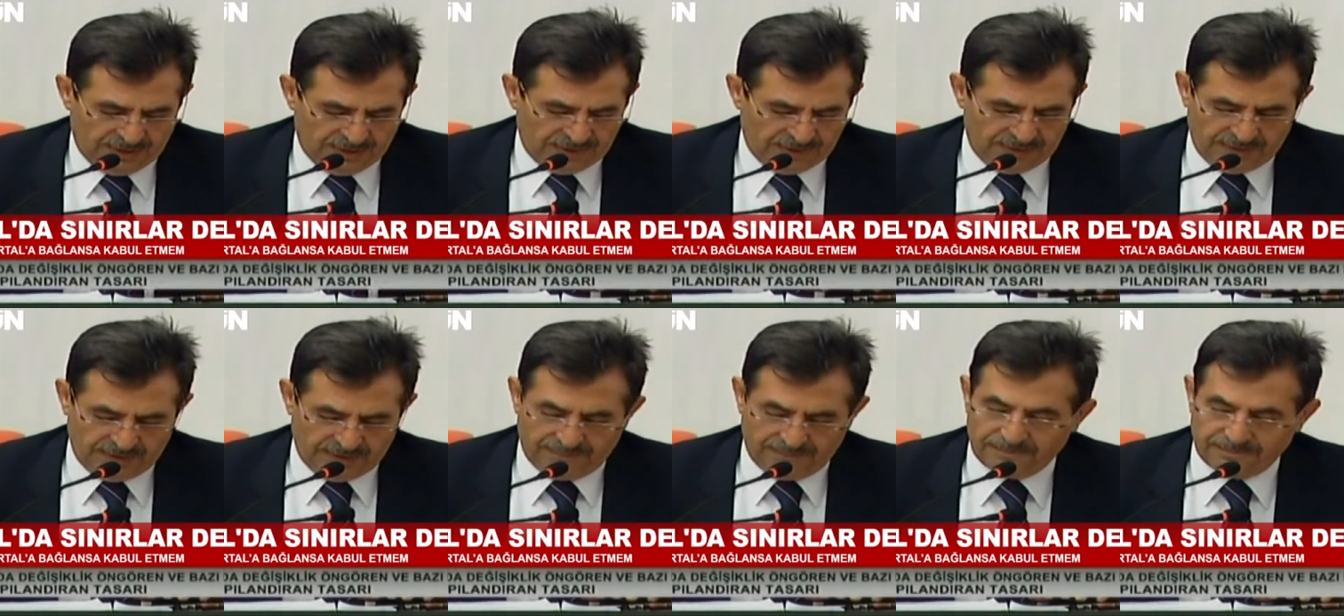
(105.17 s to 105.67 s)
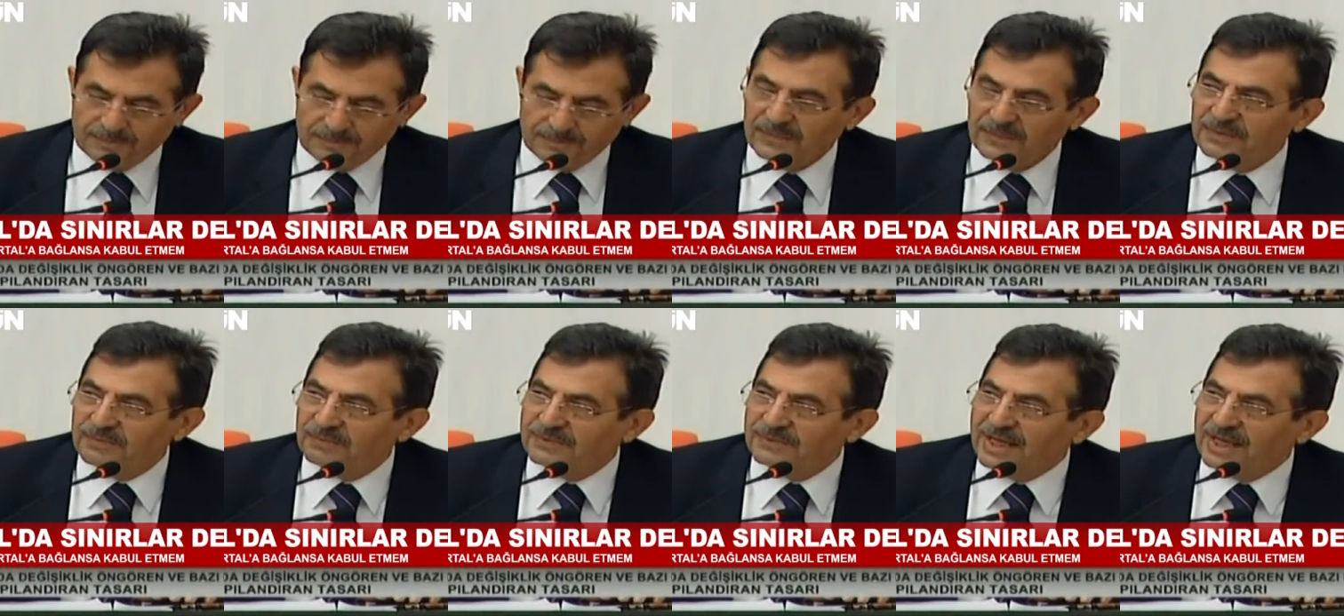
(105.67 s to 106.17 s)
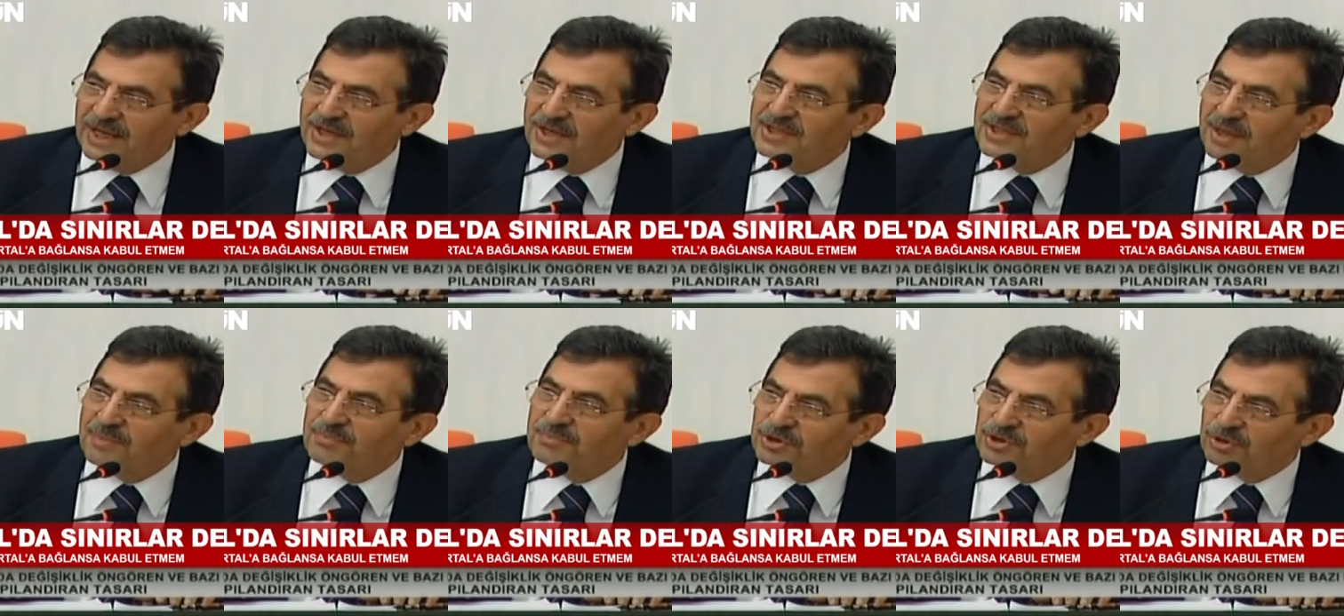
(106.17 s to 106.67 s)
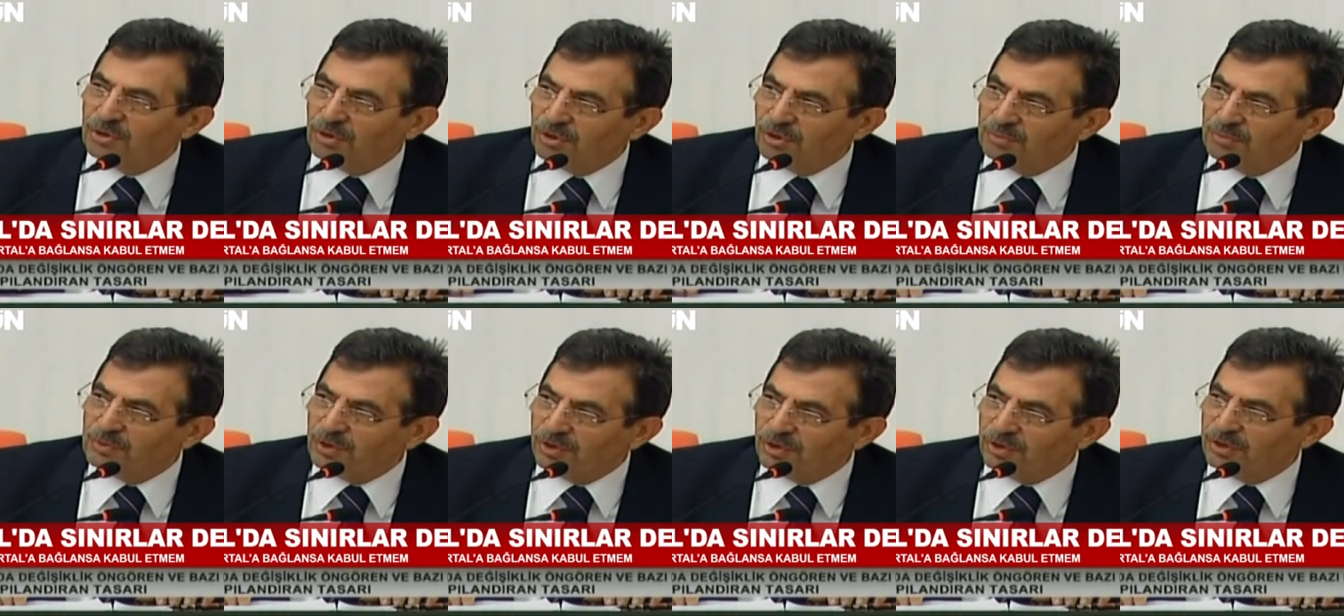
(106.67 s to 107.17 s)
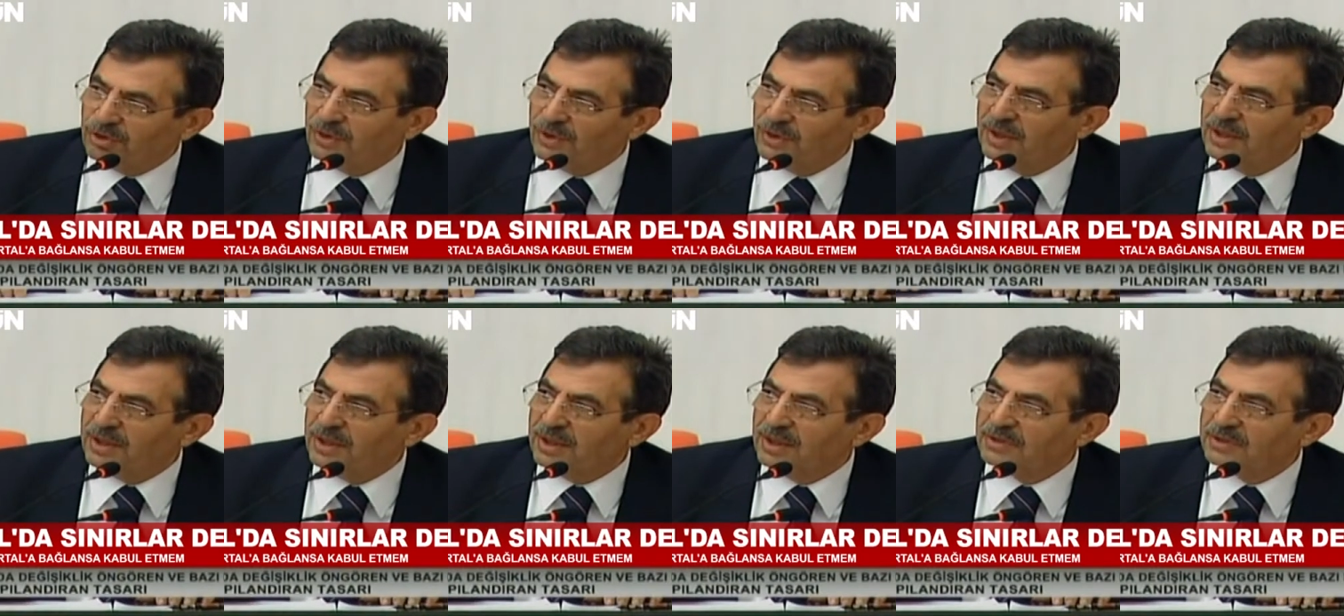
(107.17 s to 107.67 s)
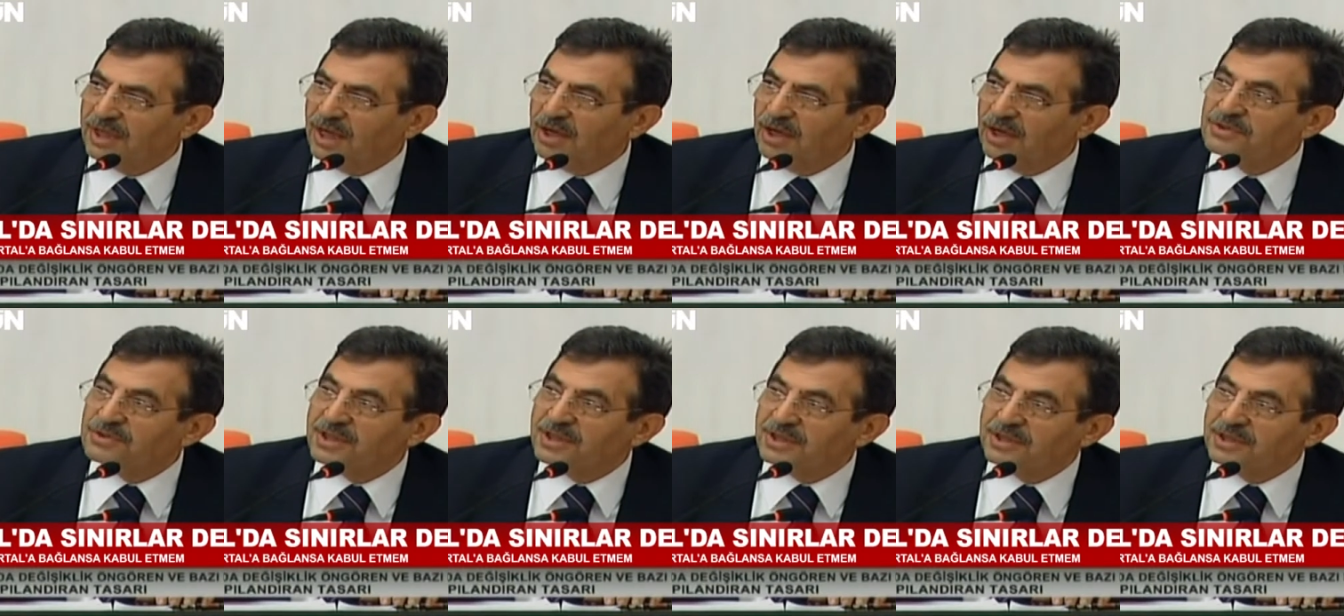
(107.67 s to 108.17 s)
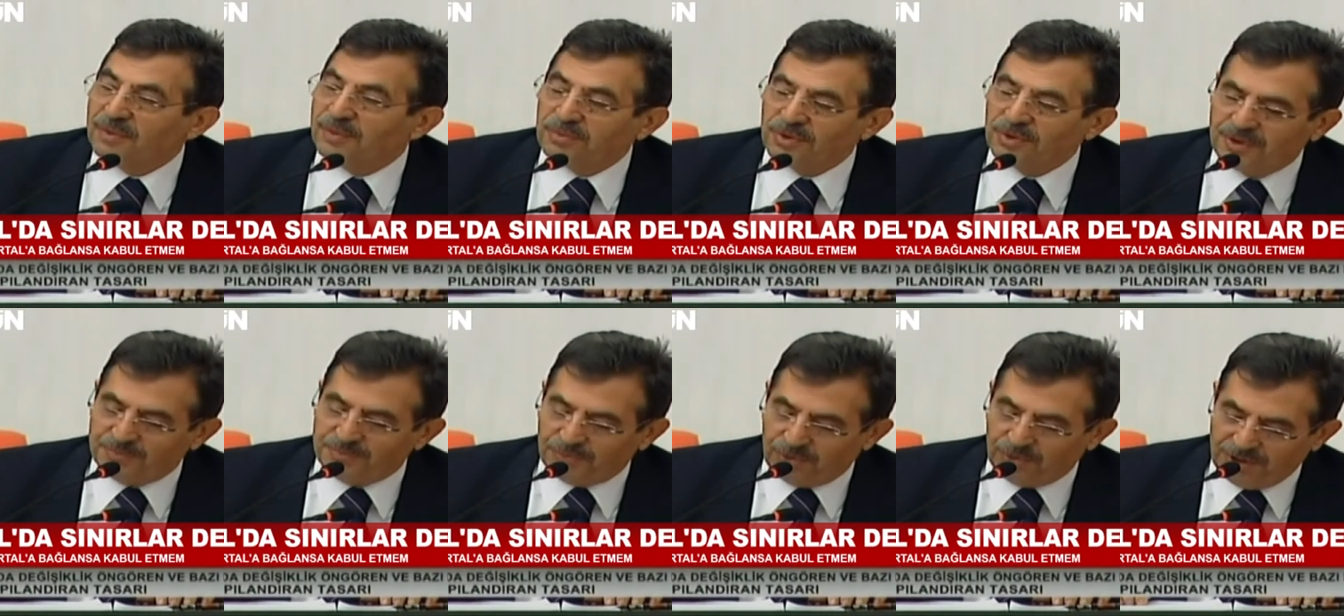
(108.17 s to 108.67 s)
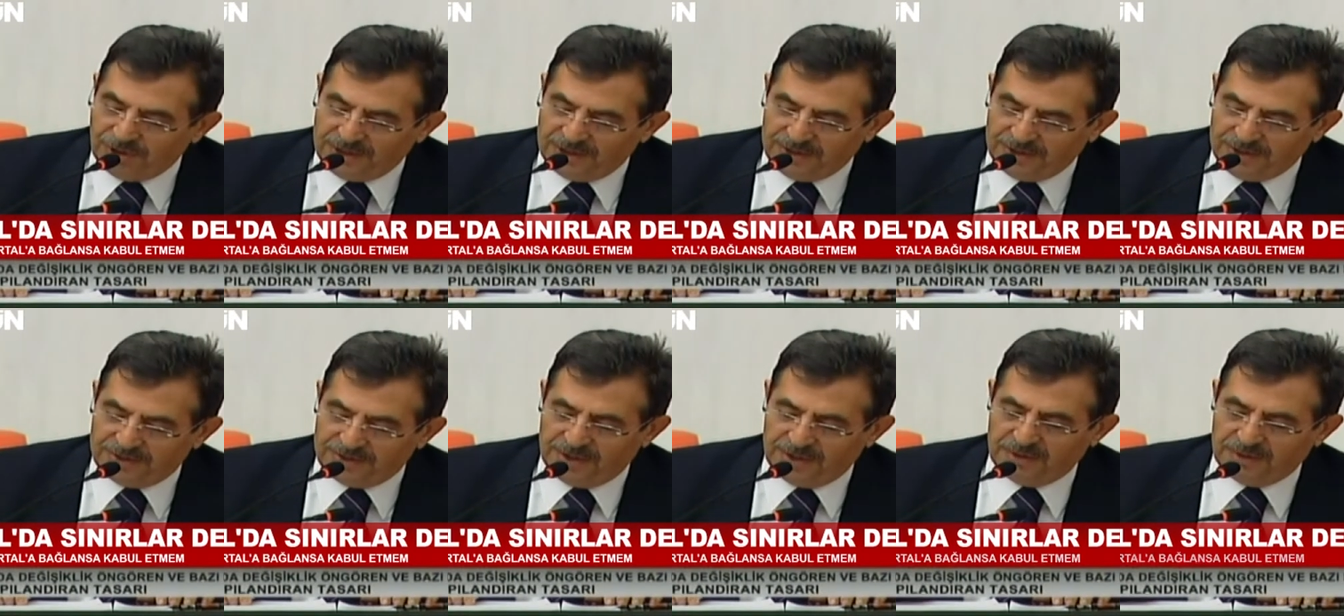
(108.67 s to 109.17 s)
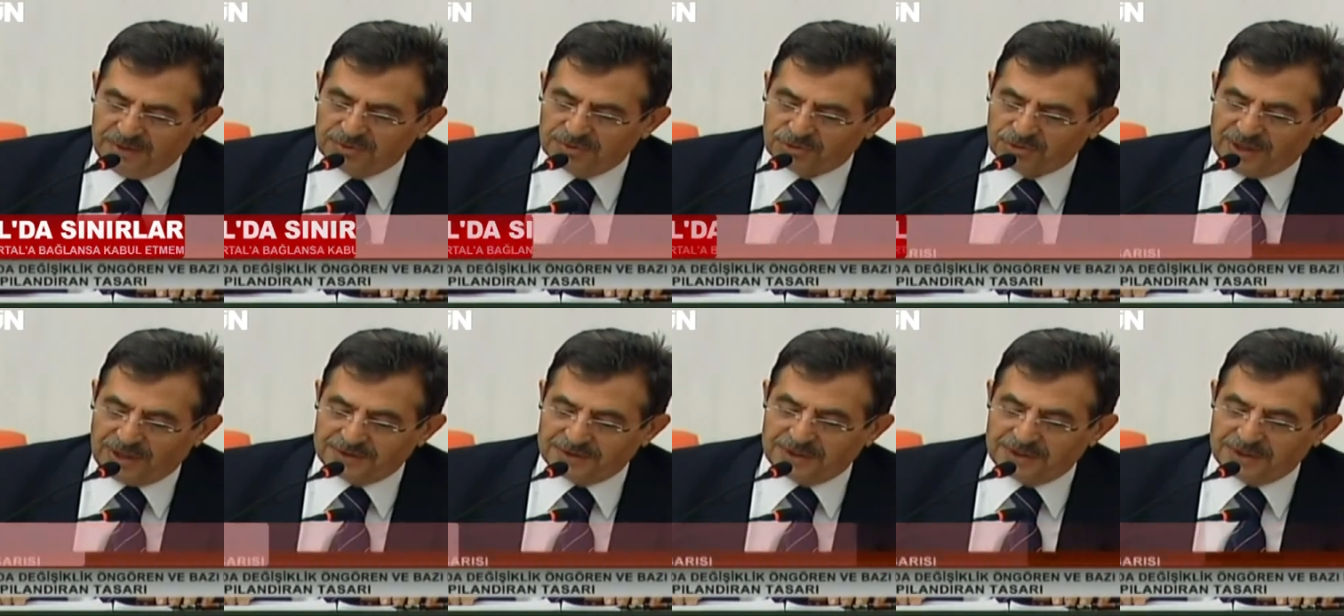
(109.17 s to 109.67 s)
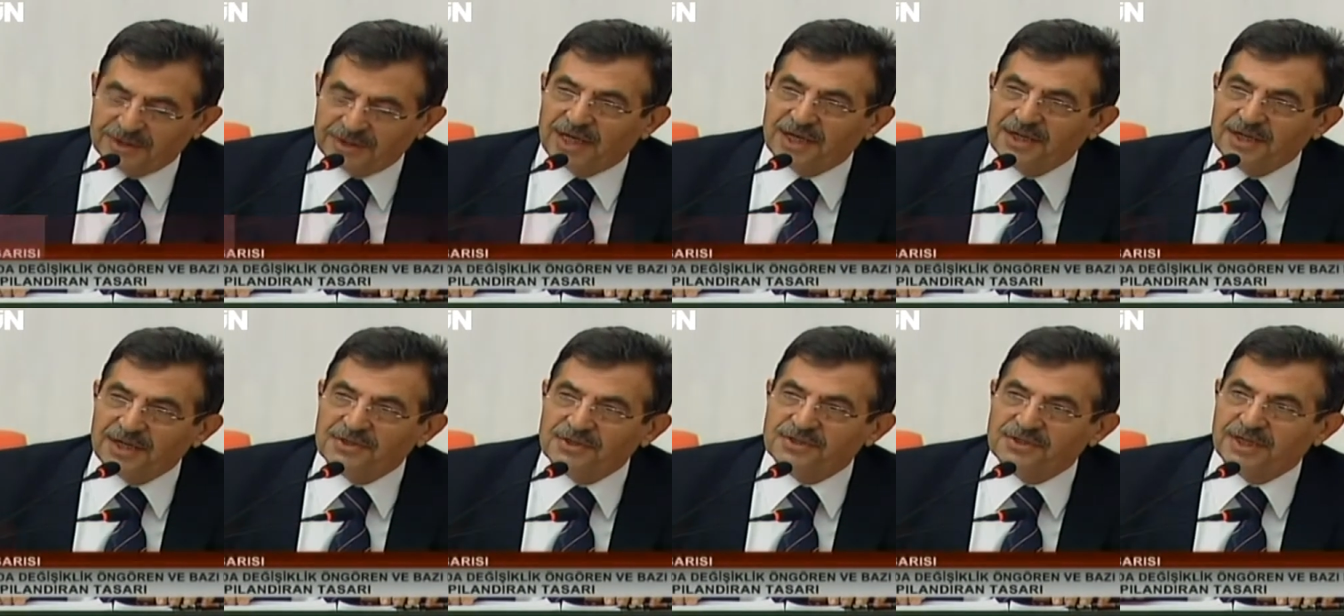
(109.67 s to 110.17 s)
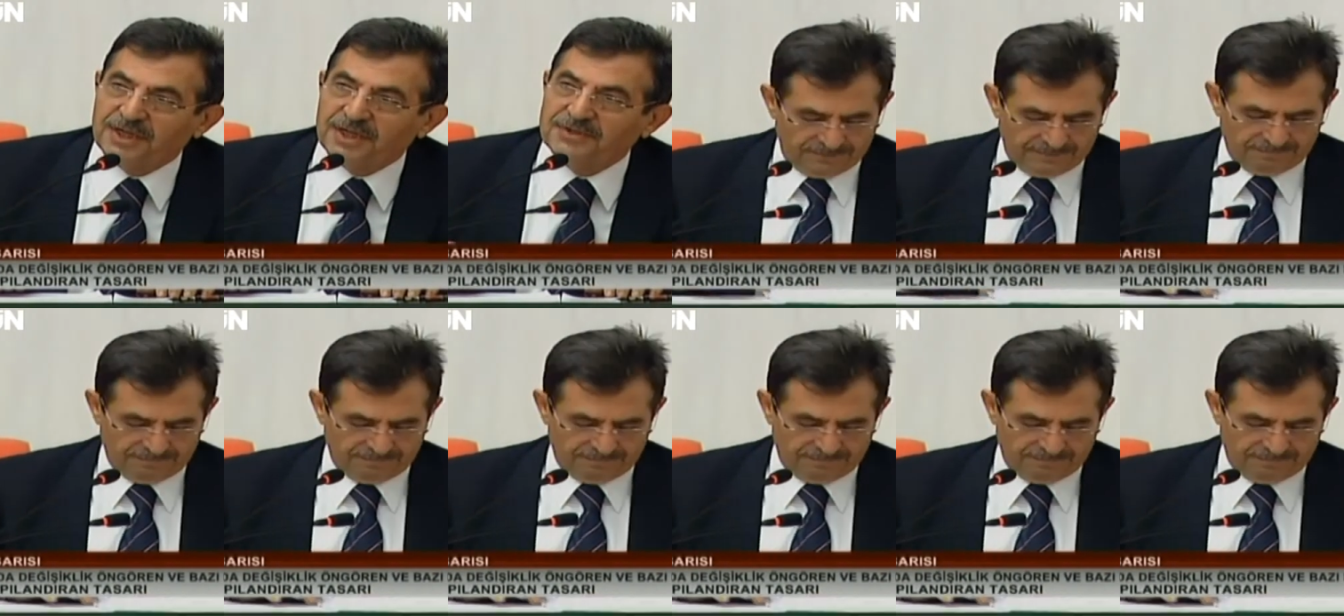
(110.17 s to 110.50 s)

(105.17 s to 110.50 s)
Ee, değişen bir şey olmuyor. Daha önce de böyle böyleydi. Şu anda da aynı şey.